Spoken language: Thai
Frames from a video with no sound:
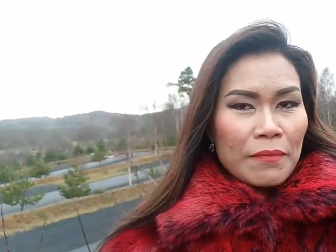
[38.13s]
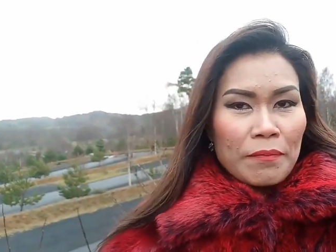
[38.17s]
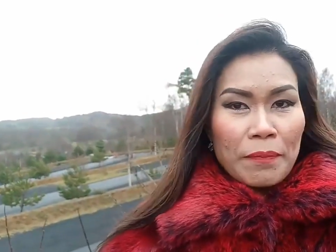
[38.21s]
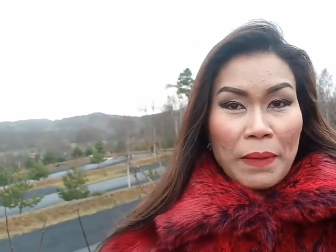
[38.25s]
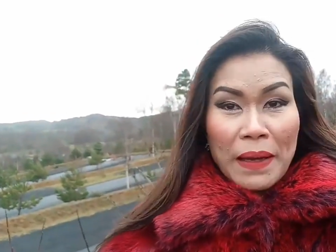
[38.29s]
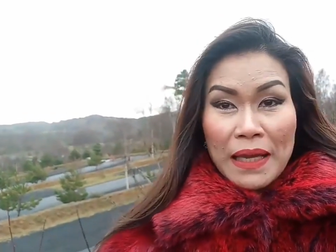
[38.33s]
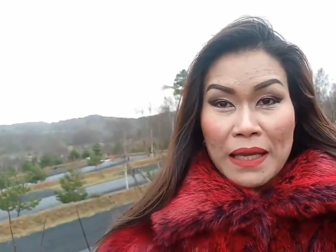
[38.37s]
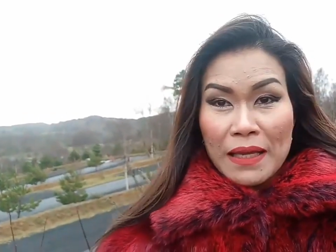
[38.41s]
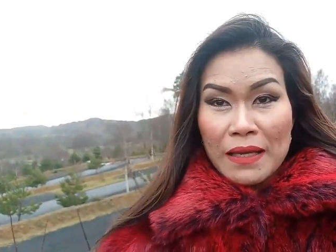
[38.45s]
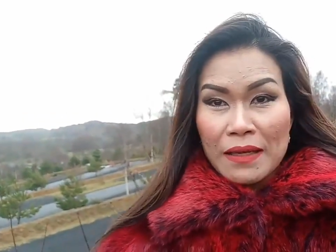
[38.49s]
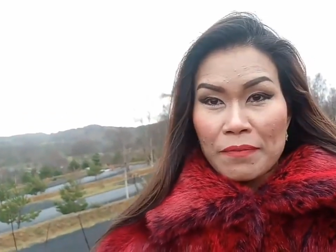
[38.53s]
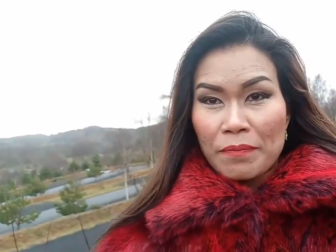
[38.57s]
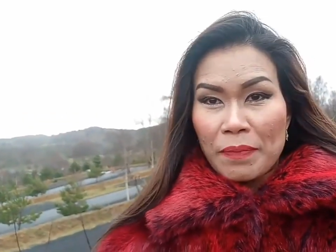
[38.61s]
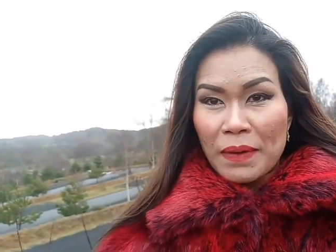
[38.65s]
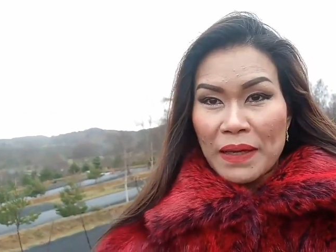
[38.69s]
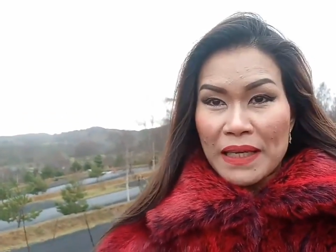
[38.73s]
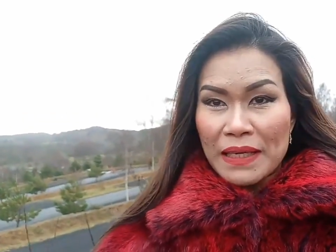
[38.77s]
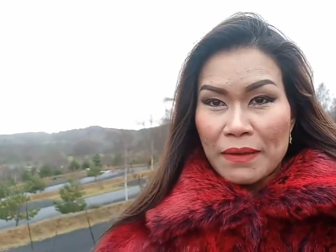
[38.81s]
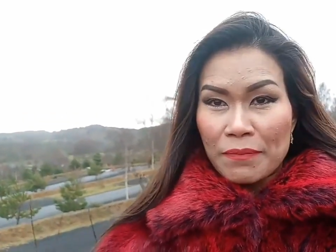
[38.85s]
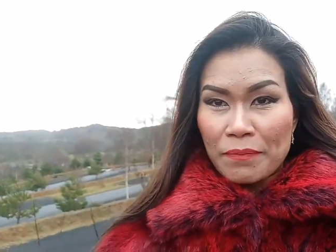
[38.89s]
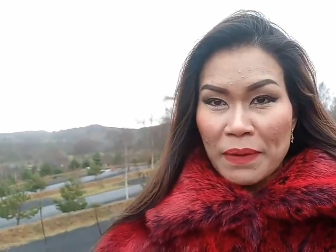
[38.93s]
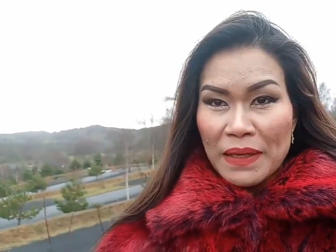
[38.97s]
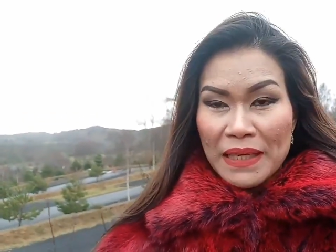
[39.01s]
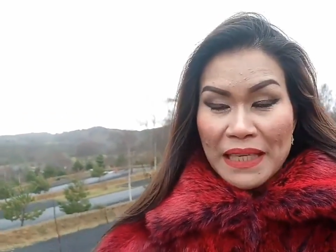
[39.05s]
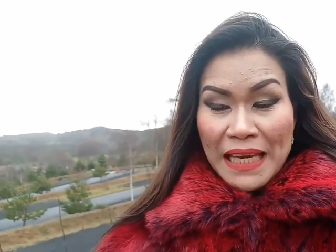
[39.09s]
ไป ไป
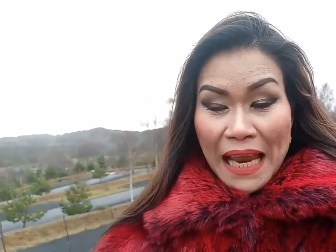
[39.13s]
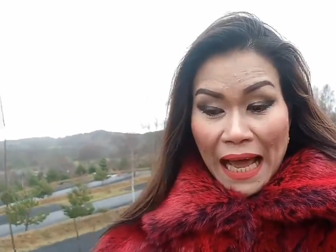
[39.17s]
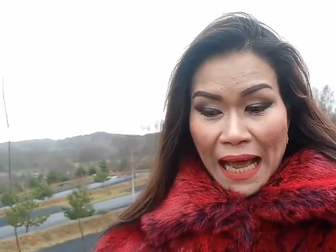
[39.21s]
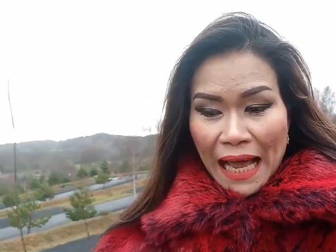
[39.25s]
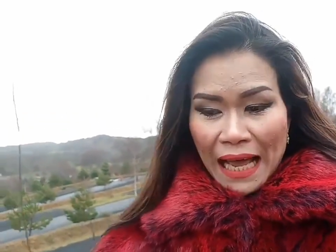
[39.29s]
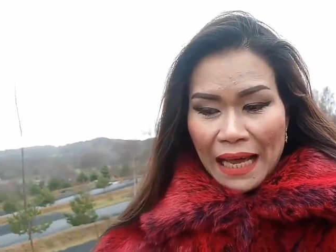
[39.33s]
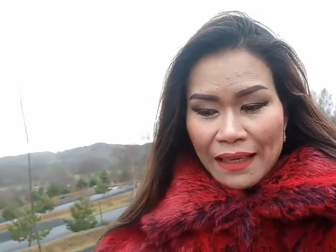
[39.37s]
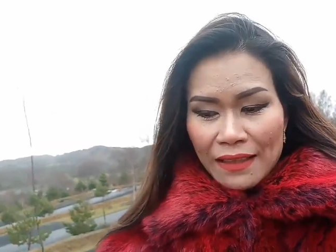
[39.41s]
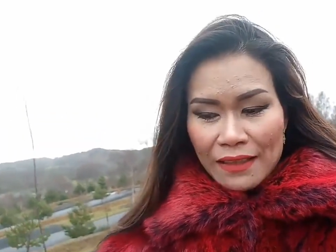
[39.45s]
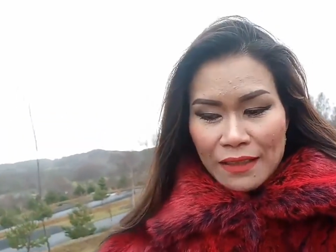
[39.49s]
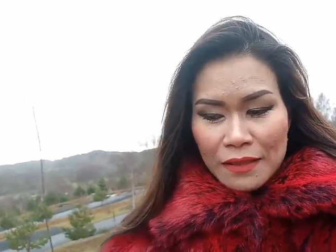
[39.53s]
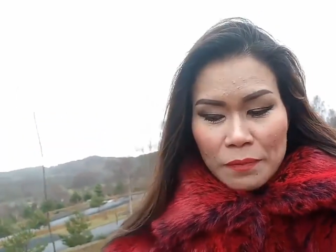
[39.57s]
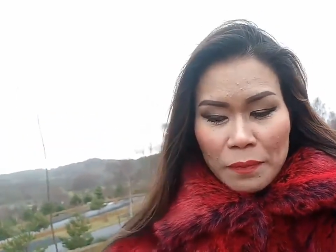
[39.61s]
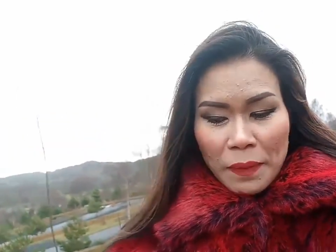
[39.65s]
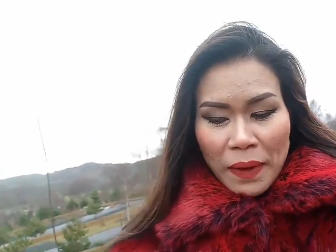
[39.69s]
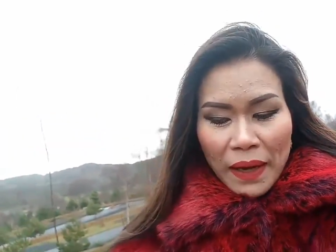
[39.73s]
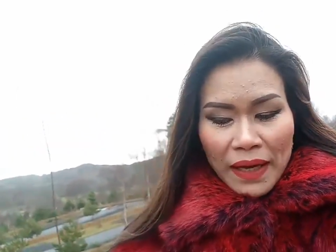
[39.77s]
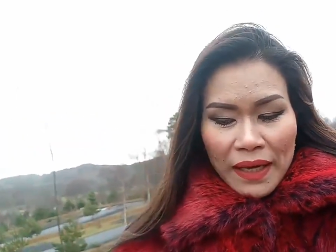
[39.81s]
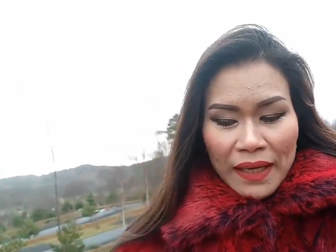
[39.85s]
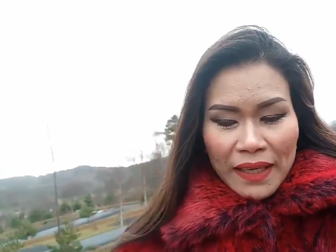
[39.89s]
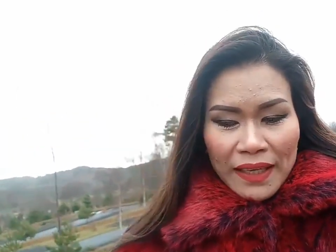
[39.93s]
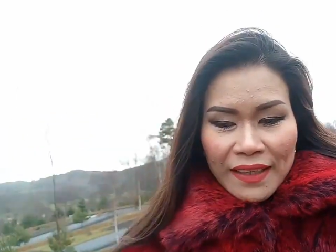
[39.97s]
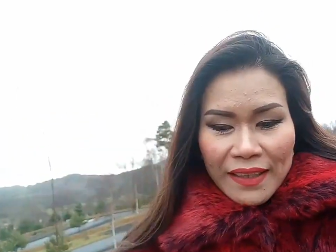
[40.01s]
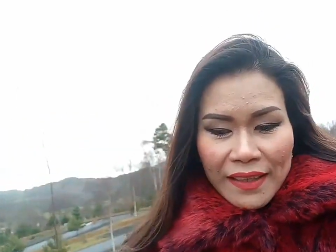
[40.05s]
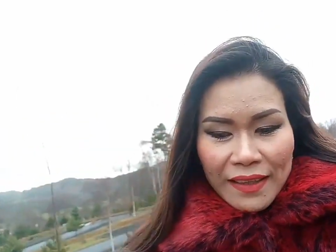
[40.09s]
ไปด่าหรือไป
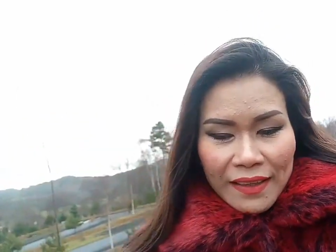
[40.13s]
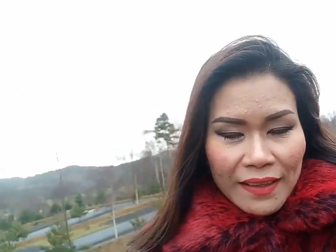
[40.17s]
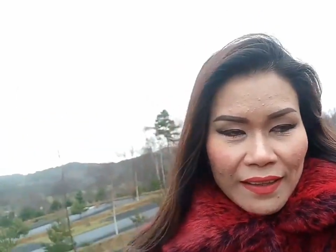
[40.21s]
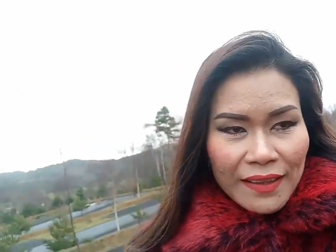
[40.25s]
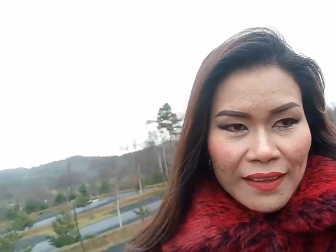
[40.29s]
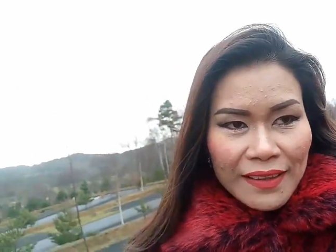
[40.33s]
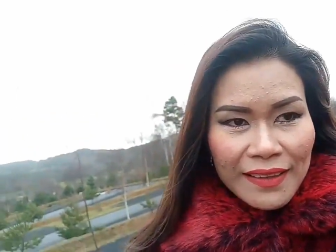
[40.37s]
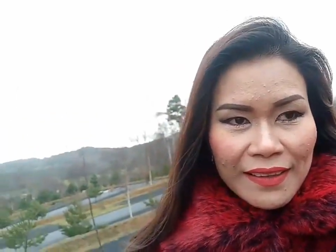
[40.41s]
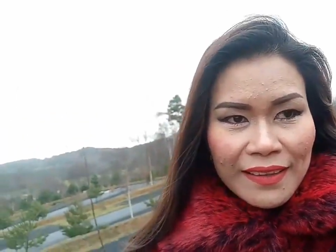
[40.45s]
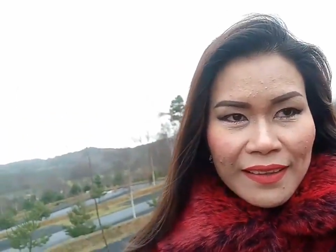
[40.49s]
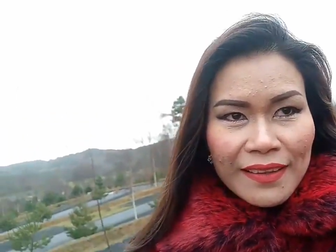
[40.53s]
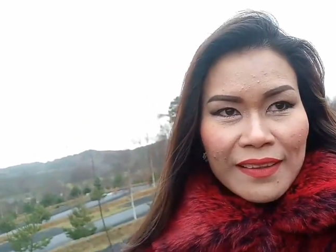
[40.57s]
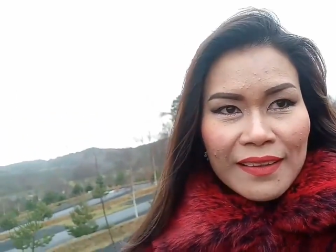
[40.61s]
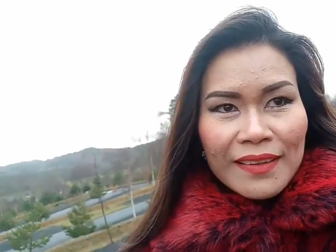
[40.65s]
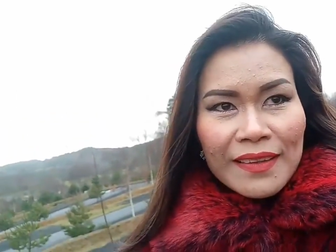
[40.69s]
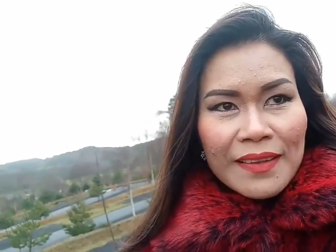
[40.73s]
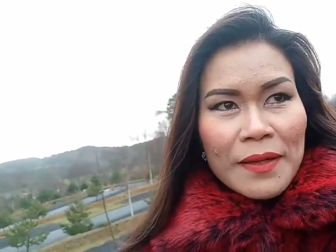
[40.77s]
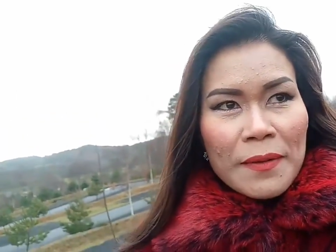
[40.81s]
เอ่อ